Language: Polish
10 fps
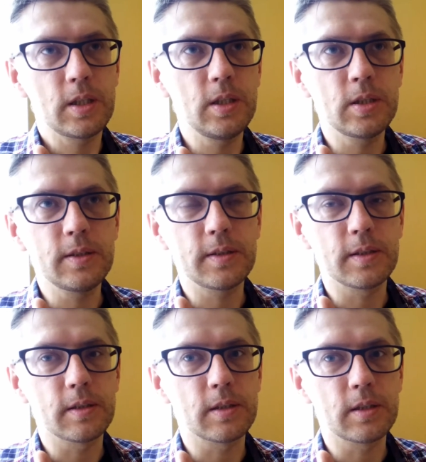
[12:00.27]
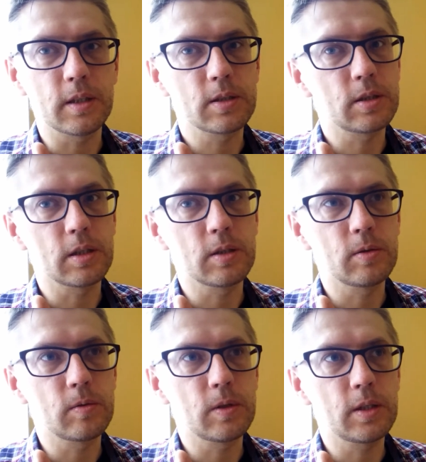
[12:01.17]
ci Chińczycy y, też, y,
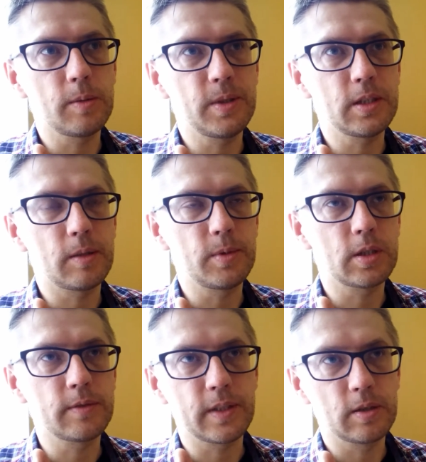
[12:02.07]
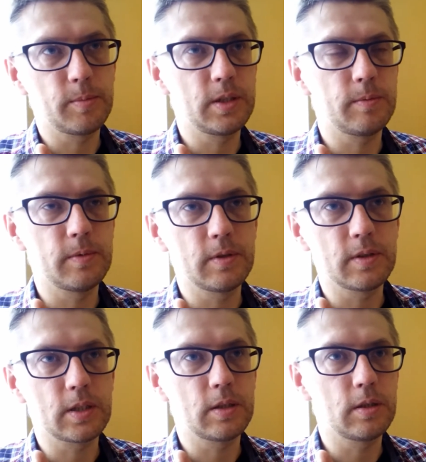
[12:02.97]
których nie będzie na mistrzostwach, to będzie, to
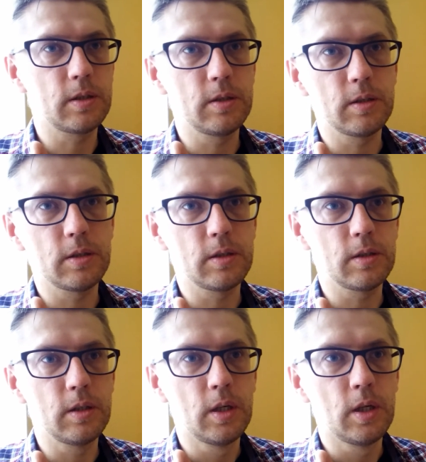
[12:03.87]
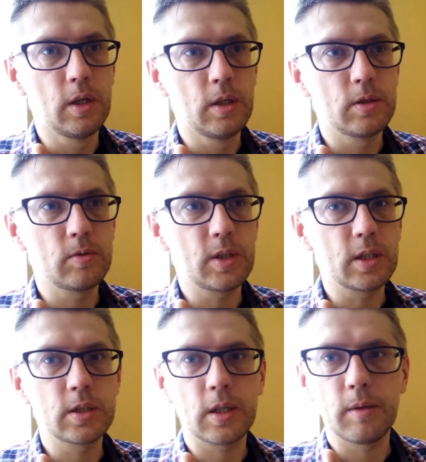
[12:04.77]
znaczy yy,
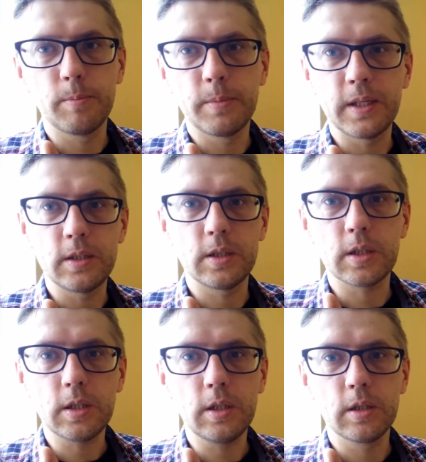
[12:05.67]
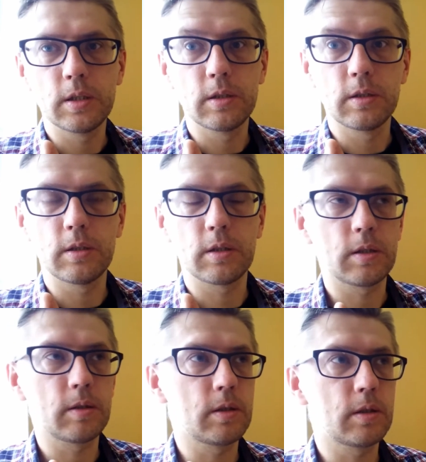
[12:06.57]
Chu Chen będzie,
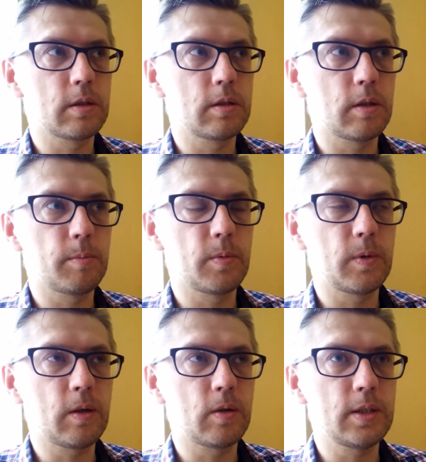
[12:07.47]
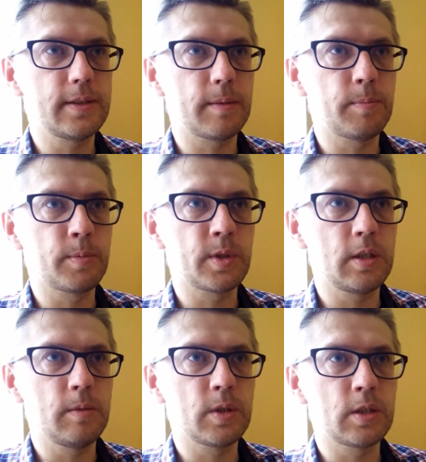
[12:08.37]
to był rekordista
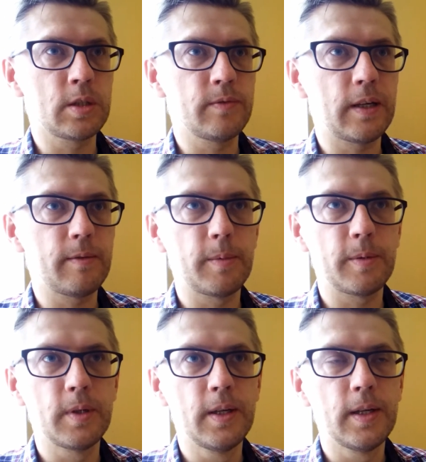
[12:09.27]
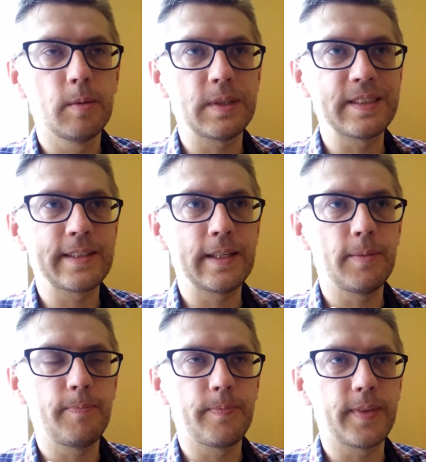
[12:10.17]
poprzedni przed Shivamem
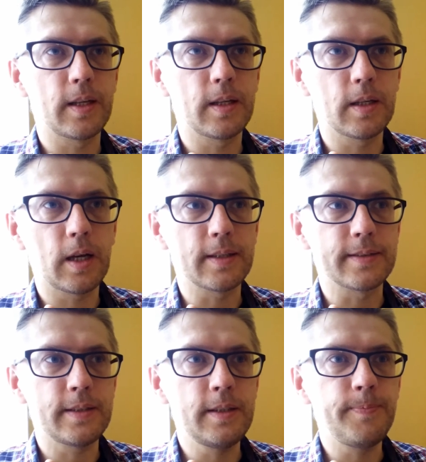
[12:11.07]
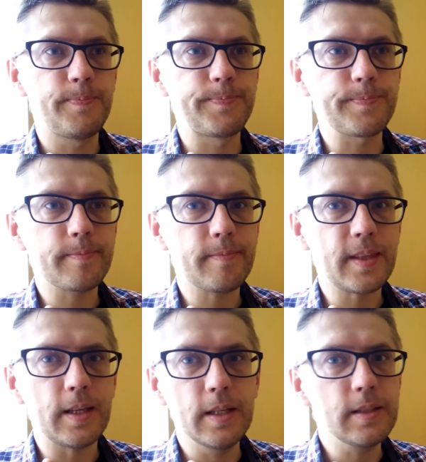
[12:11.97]
Mansalem Azji,
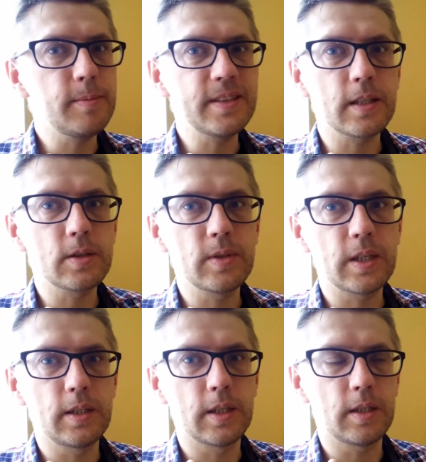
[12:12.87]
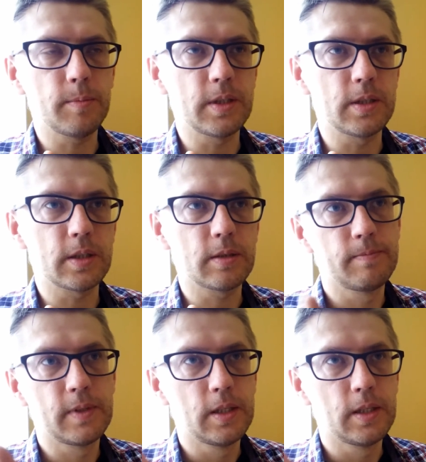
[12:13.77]
natomiast Kajuna Lina nie będzie.